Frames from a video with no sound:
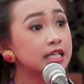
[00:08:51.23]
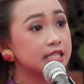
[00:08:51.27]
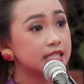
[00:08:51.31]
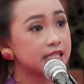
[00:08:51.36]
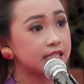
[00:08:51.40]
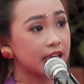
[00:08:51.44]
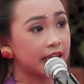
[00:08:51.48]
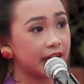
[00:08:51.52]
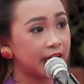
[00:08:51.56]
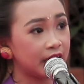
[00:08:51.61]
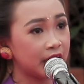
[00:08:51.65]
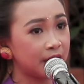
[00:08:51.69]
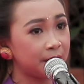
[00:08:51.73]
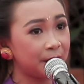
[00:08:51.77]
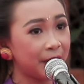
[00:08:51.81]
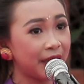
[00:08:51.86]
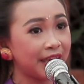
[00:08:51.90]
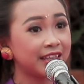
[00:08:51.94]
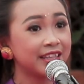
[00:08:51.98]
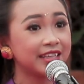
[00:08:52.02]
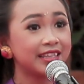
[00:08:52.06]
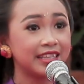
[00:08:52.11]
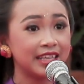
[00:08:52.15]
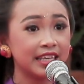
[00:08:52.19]
Sana
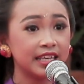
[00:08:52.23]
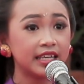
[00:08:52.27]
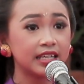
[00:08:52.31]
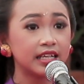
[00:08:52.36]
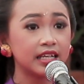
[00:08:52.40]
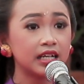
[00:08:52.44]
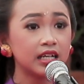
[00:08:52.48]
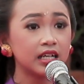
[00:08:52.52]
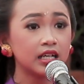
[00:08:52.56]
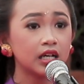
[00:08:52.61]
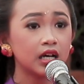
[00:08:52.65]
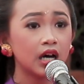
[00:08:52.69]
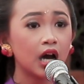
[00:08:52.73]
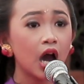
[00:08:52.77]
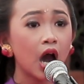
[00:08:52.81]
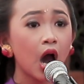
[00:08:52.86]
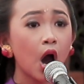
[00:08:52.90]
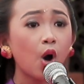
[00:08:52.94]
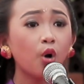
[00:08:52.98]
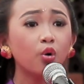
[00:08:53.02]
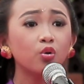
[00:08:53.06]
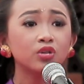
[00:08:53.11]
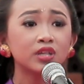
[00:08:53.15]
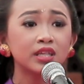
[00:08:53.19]
kepeng tiga,
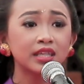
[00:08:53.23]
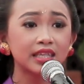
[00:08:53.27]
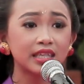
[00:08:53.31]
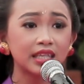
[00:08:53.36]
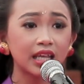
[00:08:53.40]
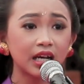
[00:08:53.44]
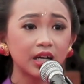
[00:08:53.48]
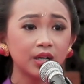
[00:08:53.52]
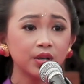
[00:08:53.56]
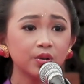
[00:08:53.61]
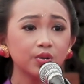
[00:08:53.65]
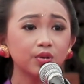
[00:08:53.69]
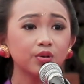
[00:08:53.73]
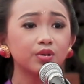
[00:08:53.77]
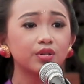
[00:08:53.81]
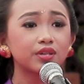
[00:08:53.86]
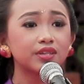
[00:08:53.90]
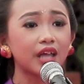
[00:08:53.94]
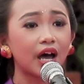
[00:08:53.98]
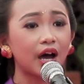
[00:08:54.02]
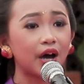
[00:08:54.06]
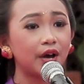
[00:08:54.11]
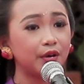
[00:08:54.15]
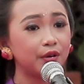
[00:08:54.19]
untang
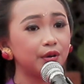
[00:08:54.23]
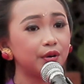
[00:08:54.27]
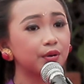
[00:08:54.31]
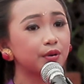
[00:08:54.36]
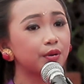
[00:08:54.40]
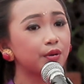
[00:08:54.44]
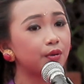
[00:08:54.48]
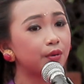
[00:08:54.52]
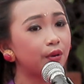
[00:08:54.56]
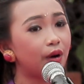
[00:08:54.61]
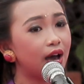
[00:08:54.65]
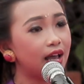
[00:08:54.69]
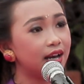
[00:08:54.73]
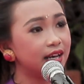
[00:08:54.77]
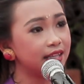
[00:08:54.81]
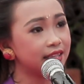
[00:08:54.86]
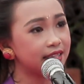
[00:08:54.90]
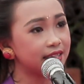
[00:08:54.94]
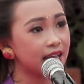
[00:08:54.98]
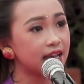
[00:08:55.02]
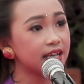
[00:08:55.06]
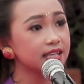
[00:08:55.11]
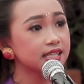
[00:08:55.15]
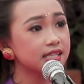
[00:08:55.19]
utawi
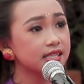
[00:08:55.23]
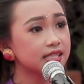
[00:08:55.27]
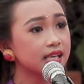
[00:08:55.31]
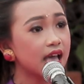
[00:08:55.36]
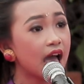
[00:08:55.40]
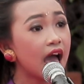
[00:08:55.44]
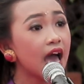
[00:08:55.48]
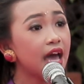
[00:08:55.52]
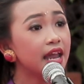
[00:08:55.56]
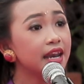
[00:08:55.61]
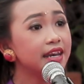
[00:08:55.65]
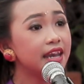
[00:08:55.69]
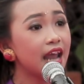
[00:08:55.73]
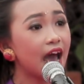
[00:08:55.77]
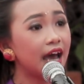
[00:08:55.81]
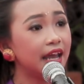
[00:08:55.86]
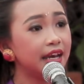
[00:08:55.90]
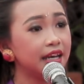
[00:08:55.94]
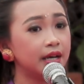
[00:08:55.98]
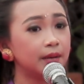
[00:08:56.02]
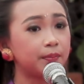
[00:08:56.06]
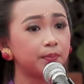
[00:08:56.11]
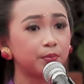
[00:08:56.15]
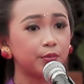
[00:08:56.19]
kualitas
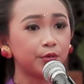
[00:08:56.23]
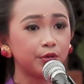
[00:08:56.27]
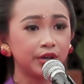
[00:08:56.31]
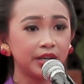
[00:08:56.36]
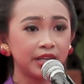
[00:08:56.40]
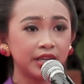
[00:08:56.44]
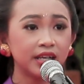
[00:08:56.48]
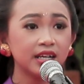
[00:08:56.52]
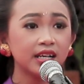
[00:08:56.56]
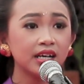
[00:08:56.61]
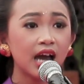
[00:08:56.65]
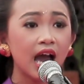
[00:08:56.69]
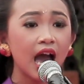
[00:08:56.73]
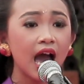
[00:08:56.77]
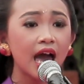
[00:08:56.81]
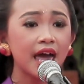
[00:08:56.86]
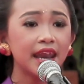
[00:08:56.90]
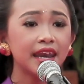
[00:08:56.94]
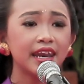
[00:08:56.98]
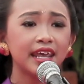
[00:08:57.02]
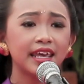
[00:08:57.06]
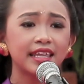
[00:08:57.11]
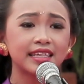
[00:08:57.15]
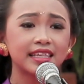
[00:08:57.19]
dana punya,
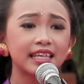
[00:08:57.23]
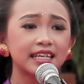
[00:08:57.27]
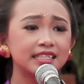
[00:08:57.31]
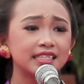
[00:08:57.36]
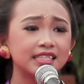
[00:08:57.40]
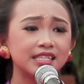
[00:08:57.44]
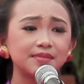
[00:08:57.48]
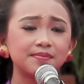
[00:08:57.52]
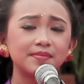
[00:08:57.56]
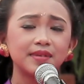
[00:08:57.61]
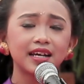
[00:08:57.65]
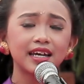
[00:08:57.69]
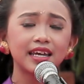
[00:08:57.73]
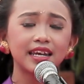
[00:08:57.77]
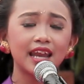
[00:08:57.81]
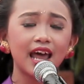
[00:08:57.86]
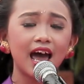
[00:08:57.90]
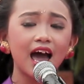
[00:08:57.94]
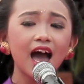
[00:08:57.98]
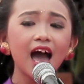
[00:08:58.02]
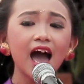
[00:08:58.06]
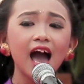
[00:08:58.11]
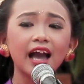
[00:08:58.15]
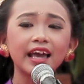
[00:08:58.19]
nenten je
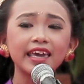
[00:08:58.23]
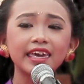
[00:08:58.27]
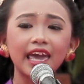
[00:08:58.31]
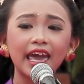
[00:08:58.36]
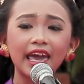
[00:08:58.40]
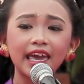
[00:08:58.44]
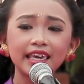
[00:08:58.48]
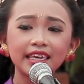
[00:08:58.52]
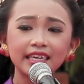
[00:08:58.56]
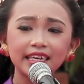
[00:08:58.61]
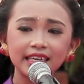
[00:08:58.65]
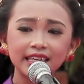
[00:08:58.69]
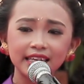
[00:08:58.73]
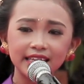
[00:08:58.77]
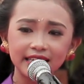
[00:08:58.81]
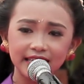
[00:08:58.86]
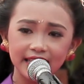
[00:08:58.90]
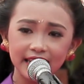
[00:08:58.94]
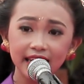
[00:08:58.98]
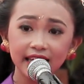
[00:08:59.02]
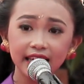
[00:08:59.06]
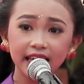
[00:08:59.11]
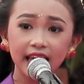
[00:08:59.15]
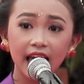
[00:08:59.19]
megenah akeh
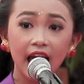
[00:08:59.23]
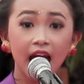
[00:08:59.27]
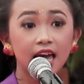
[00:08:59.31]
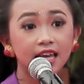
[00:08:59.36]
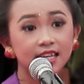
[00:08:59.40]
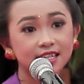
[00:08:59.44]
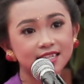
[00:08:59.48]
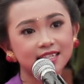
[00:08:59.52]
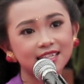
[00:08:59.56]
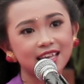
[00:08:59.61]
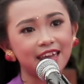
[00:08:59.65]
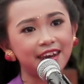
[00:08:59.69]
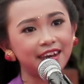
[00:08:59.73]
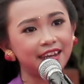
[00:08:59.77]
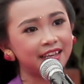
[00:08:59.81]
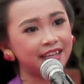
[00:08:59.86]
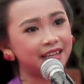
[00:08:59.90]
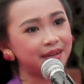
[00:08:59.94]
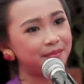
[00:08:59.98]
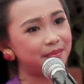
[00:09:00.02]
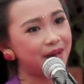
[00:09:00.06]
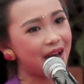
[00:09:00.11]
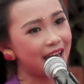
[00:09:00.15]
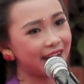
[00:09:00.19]
kidik, sana
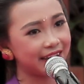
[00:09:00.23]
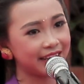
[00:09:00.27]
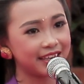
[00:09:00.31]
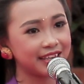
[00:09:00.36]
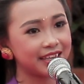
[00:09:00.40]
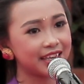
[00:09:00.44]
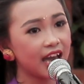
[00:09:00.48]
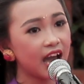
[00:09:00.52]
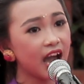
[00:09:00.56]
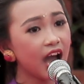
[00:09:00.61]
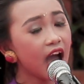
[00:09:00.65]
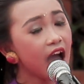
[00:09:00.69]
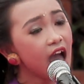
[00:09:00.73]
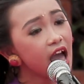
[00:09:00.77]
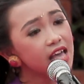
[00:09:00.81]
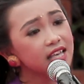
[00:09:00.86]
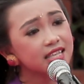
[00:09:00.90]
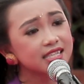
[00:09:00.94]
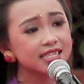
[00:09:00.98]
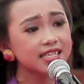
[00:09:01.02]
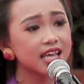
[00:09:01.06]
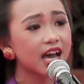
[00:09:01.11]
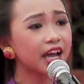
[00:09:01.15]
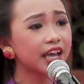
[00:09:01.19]
kemargia,
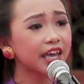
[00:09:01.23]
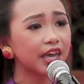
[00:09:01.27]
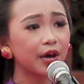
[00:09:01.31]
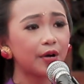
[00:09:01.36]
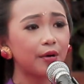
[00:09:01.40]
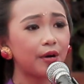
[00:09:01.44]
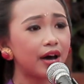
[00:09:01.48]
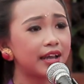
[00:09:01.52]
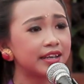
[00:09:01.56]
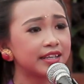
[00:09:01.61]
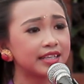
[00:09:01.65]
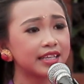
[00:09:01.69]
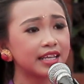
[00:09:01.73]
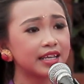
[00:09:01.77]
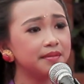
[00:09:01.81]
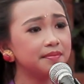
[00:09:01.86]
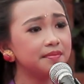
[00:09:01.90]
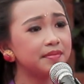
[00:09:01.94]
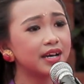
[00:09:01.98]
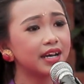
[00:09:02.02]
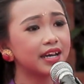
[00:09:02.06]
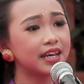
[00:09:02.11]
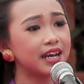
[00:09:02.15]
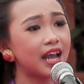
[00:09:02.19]
sake
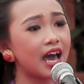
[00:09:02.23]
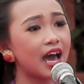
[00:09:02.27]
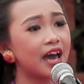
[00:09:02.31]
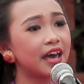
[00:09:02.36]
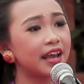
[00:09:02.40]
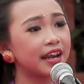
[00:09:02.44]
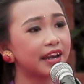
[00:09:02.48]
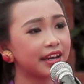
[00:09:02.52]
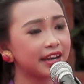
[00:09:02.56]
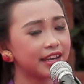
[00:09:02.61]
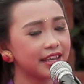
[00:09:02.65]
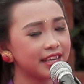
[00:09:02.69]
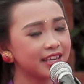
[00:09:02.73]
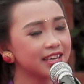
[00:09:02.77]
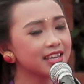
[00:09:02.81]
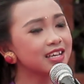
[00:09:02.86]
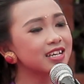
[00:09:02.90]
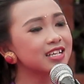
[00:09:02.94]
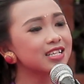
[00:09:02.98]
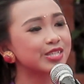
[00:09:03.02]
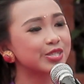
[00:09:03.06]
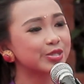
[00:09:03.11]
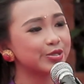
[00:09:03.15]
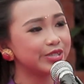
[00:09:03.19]
wanten megenah ring
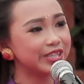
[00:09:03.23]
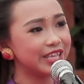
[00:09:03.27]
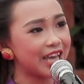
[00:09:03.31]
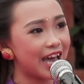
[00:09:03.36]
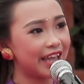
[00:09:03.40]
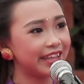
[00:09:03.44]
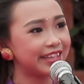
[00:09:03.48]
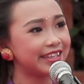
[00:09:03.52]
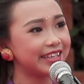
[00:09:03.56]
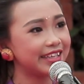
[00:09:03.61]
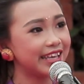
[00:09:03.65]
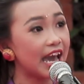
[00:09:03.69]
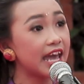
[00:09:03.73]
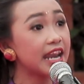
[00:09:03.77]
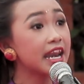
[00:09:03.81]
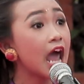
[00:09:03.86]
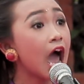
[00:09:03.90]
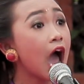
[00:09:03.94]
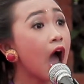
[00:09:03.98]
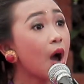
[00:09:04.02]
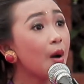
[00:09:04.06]
kesujatian,